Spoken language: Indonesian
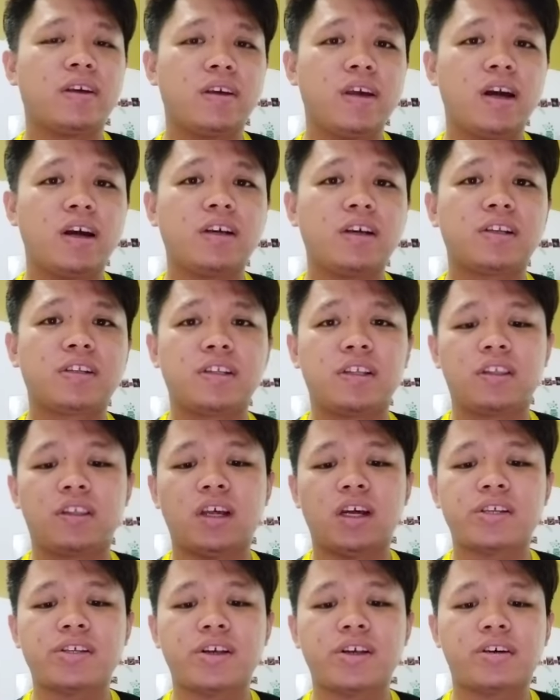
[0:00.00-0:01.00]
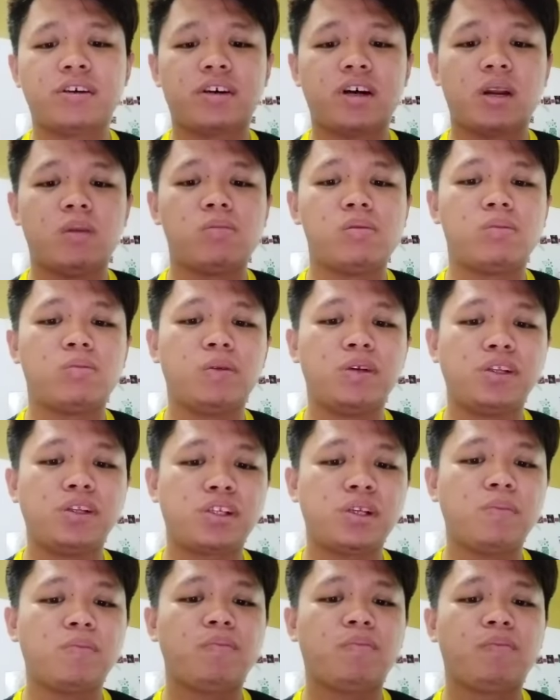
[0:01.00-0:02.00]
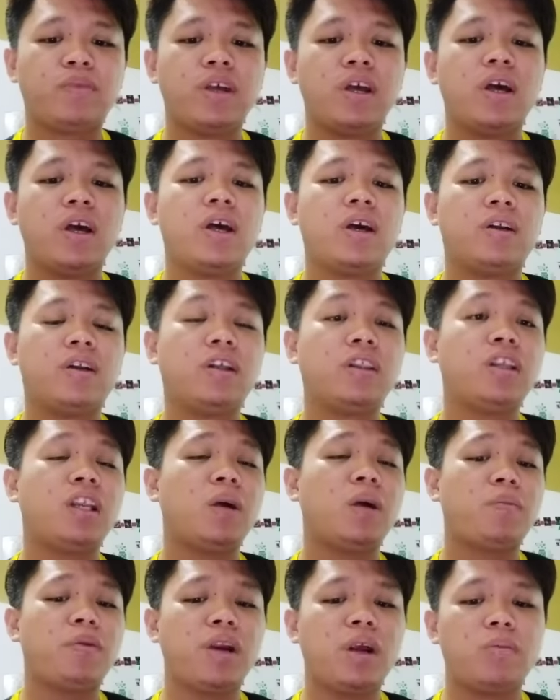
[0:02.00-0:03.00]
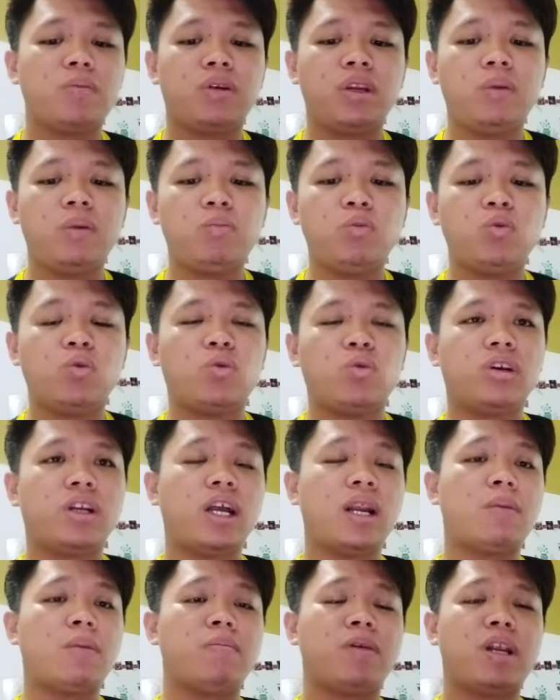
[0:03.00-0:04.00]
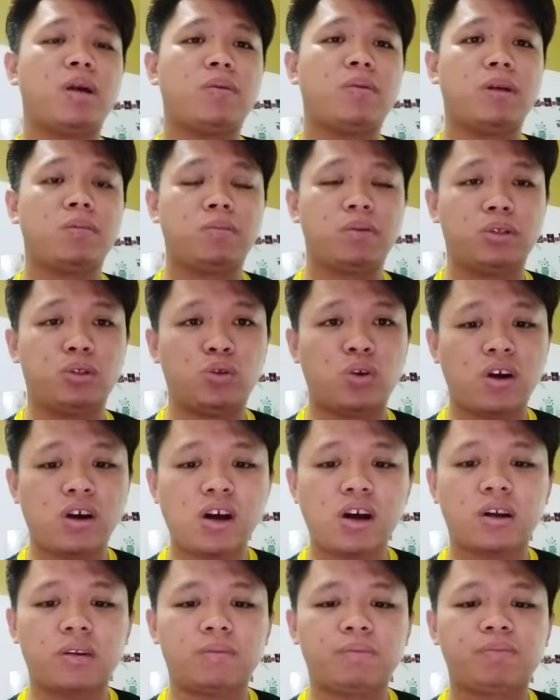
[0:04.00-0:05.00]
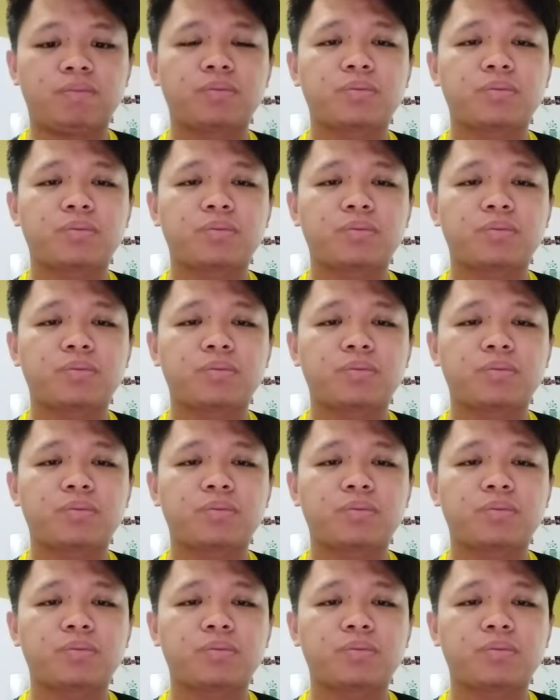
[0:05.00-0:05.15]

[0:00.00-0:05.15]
yang sentiasa kekal berprinsip dan tidak pernah menipu dalam mana-mana perjuangan.